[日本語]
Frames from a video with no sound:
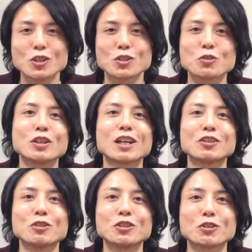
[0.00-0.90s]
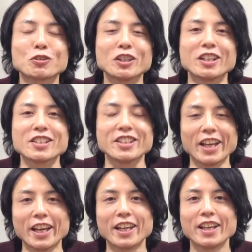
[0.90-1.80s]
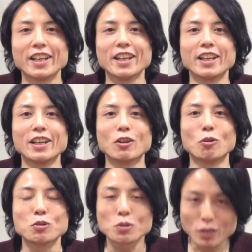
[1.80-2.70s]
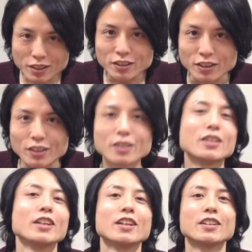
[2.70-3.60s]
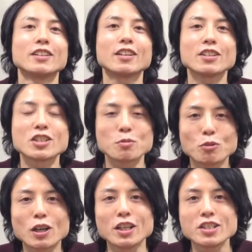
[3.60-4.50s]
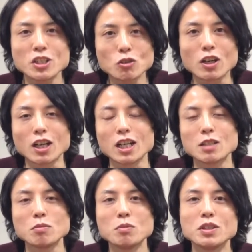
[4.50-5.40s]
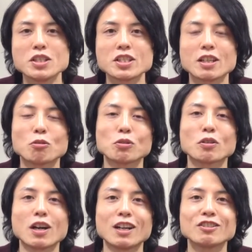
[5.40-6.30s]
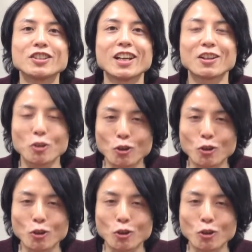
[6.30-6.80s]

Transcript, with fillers: その中の1曲でですねえー、おそらく、えー、誰しもが一度は耳にしたことがあるであ